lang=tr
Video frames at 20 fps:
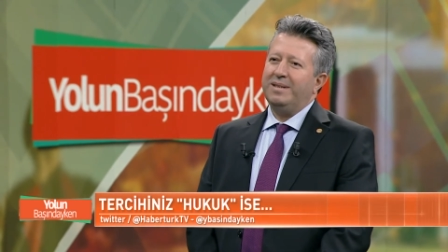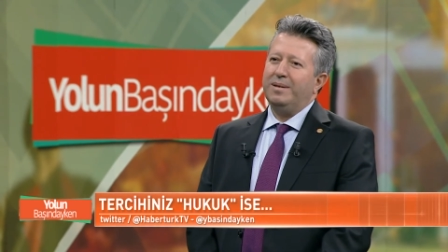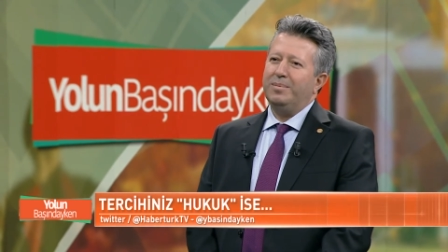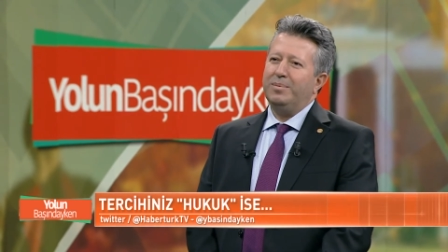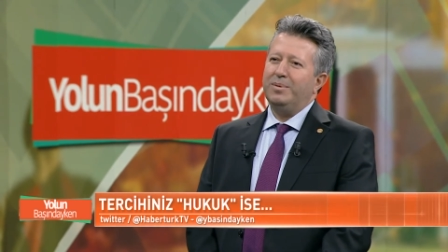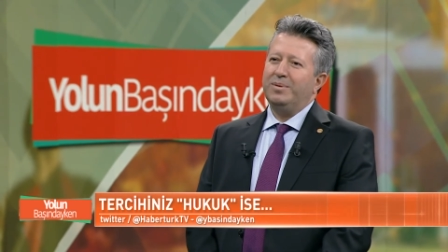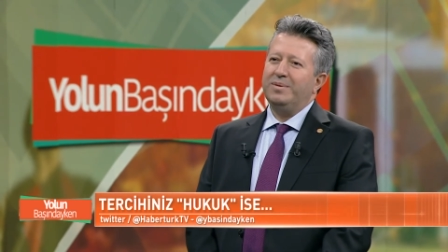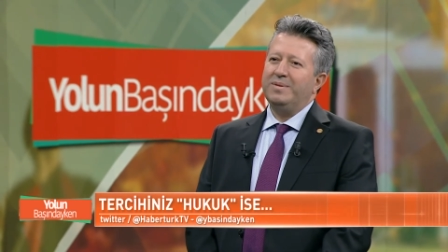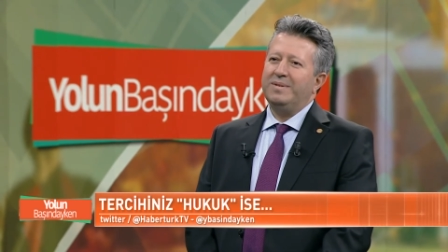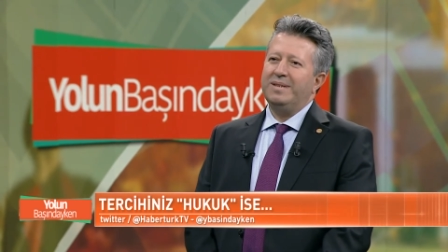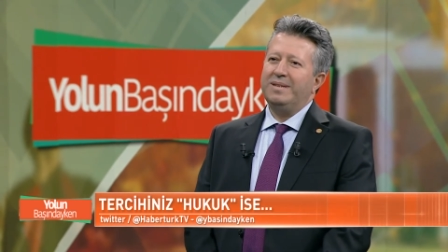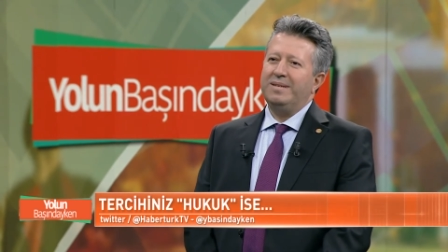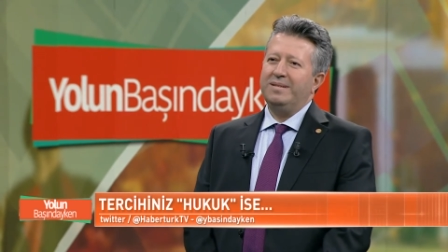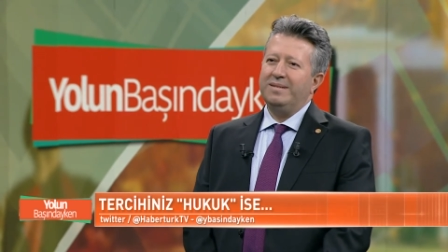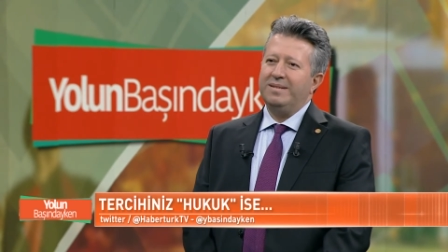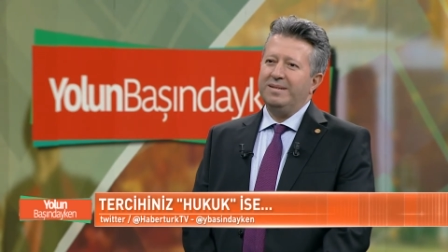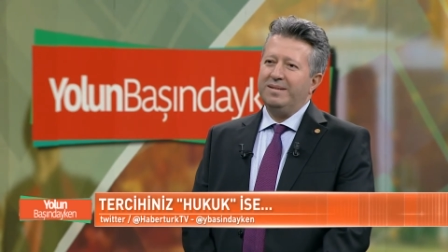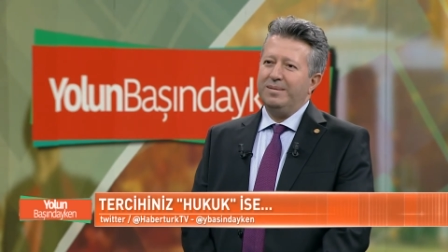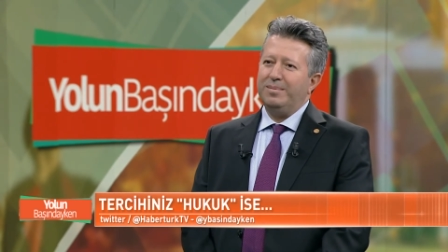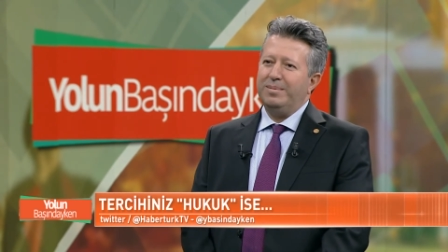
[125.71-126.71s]

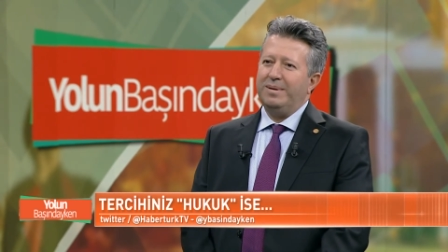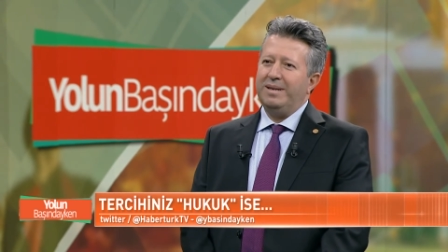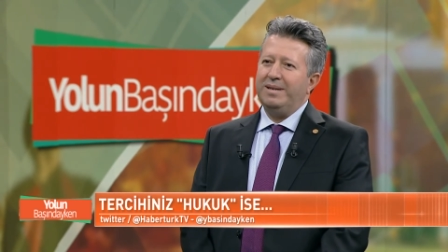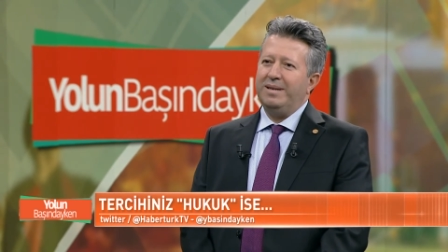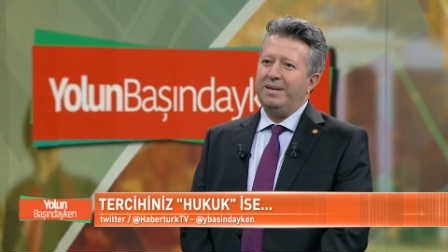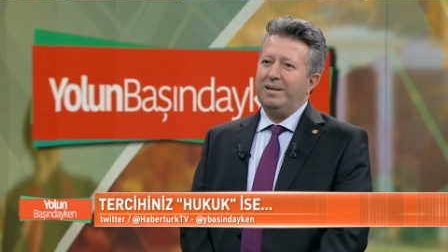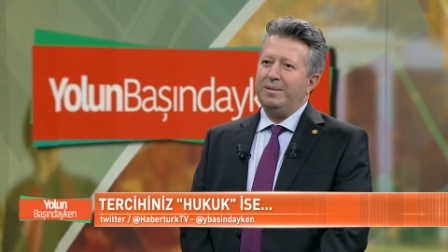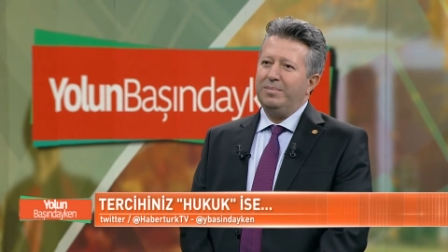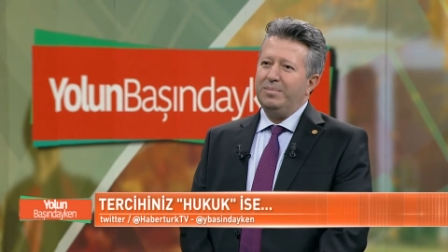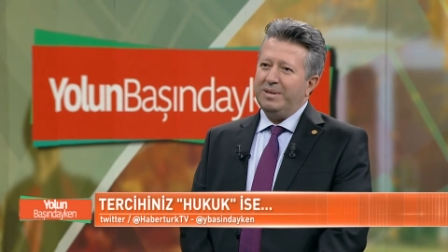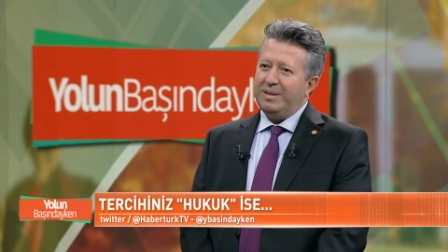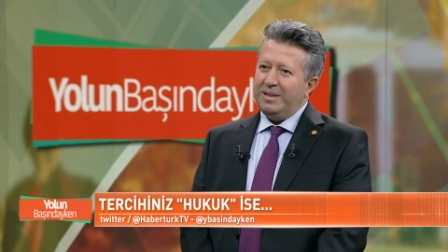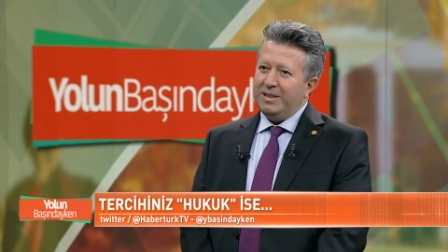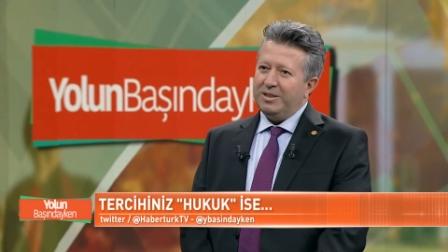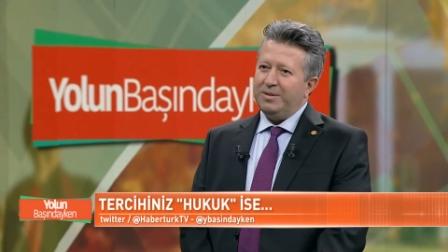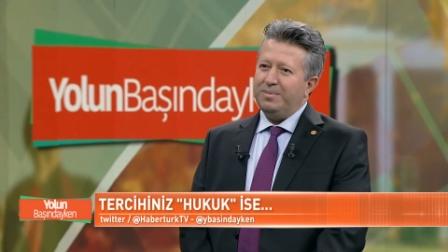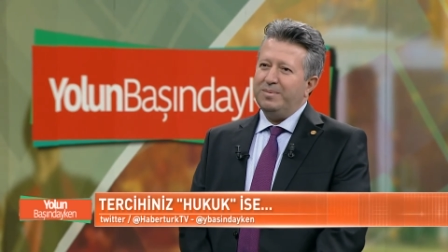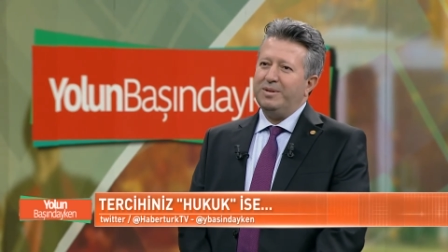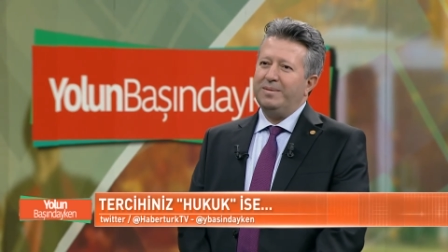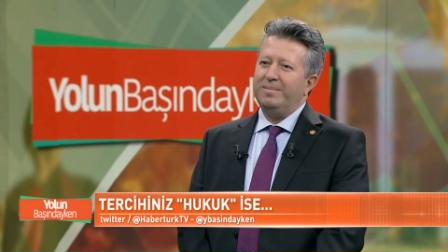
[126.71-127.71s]
2018 itibariyle
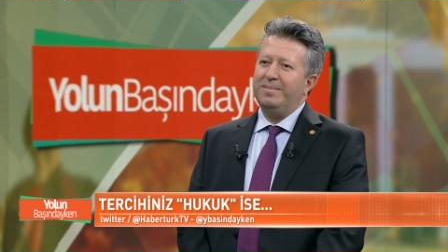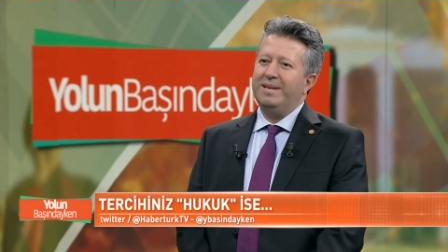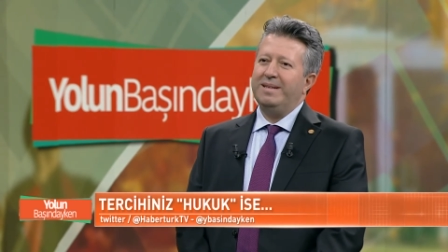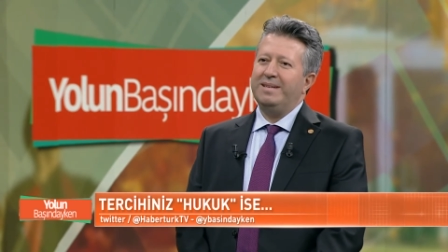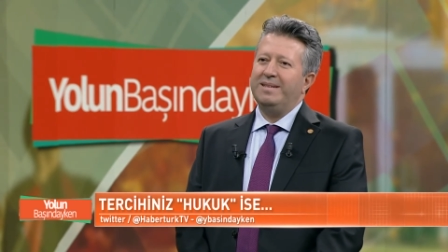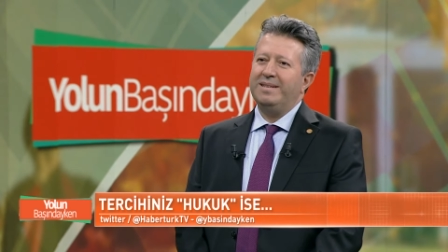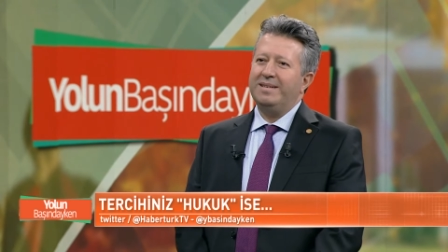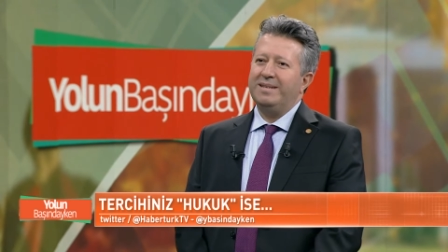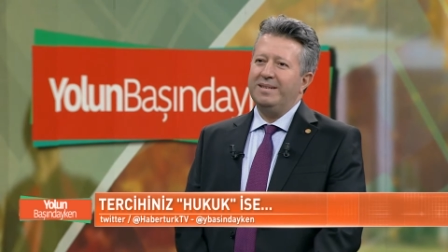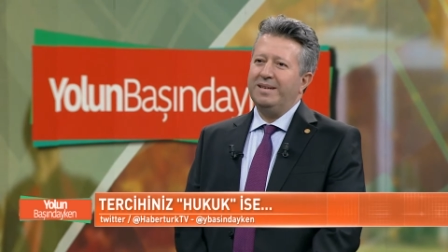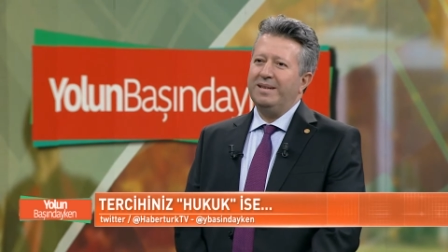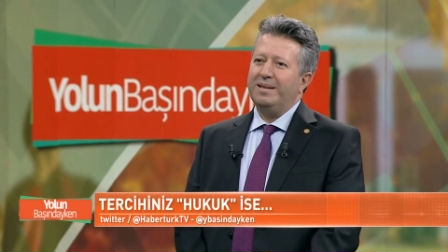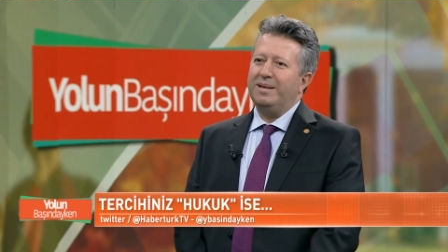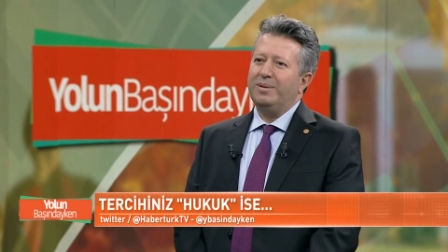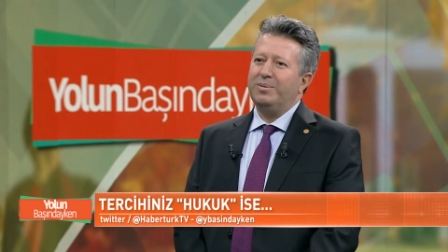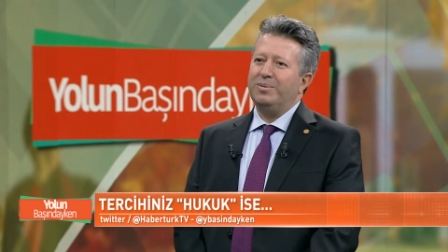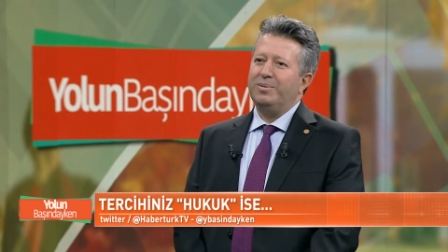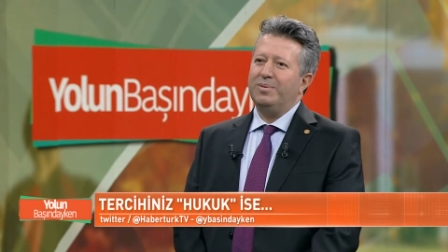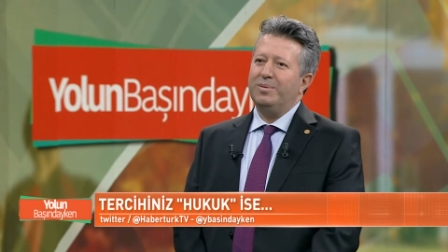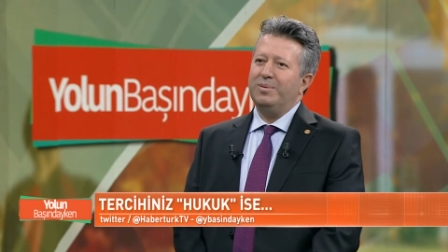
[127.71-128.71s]
Birleşmiş Milletler
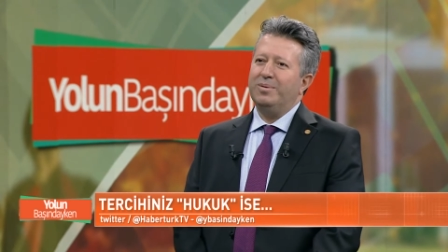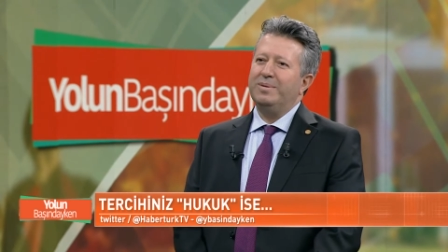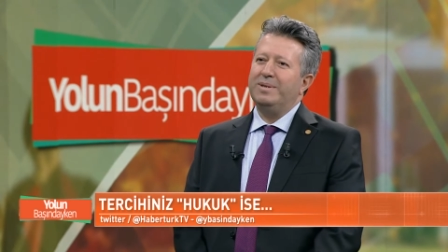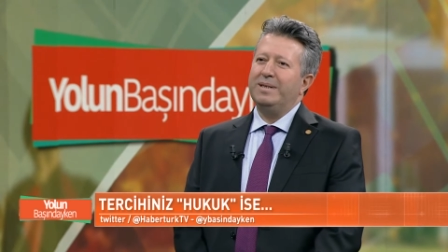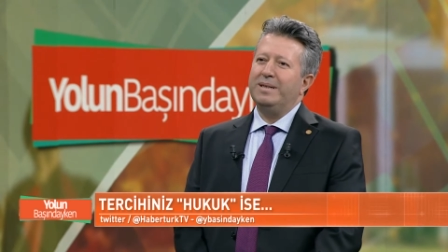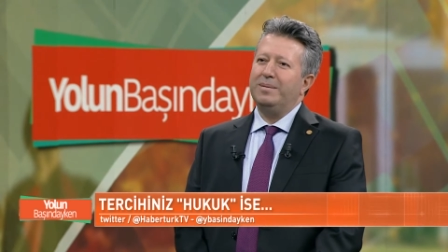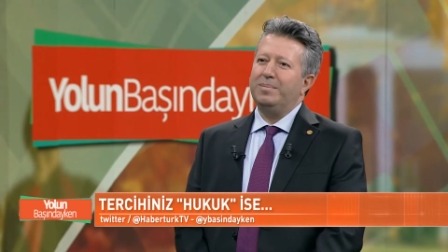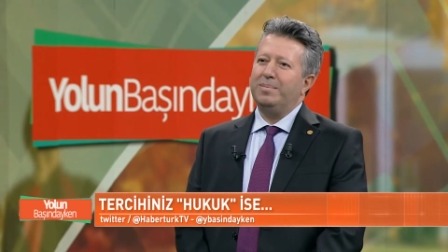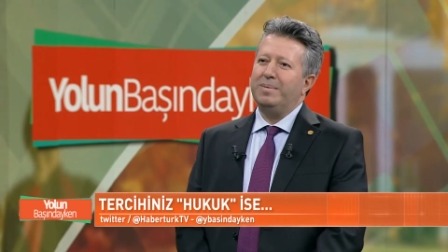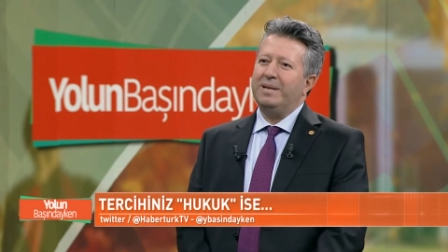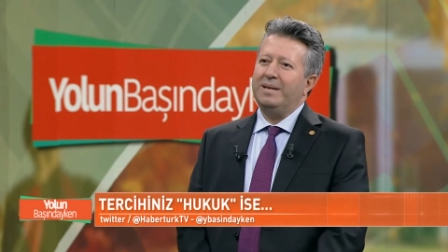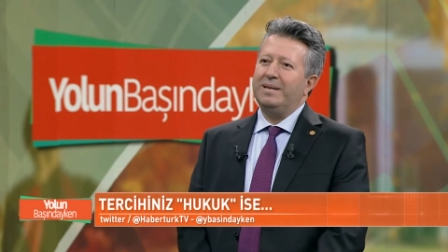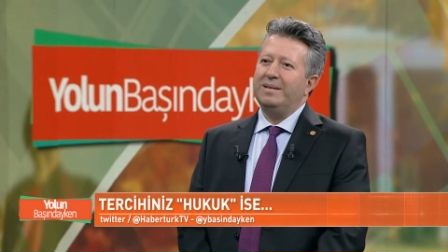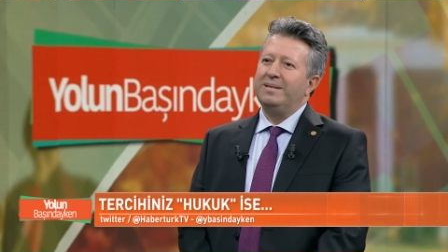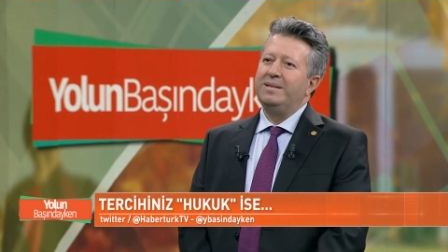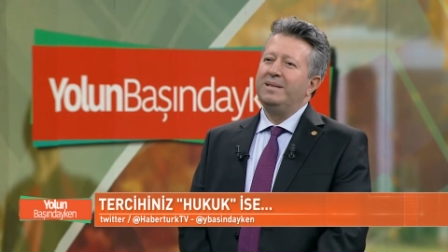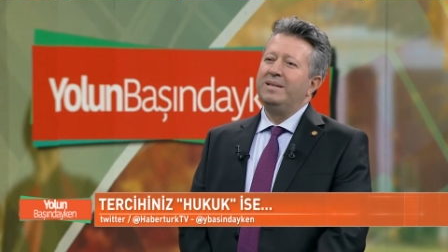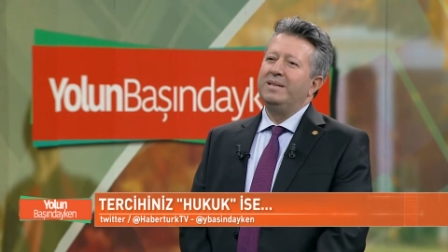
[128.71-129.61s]
Genel Kurulu'nda yapılan